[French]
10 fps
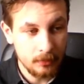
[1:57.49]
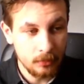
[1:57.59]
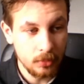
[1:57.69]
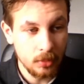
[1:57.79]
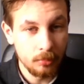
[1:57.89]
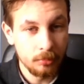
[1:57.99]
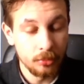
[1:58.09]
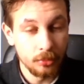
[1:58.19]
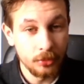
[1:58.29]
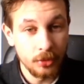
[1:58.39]
donc
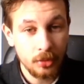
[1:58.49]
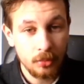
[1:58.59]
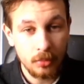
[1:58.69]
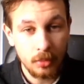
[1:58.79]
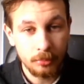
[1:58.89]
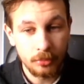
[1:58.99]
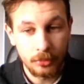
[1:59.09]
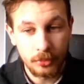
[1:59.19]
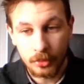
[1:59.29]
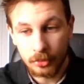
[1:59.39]
pour une heure, quoi,
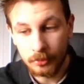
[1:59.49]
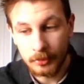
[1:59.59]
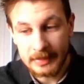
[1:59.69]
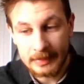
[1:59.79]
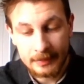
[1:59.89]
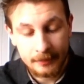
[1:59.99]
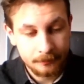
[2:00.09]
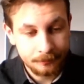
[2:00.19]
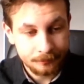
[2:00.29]
pour une heure du matin.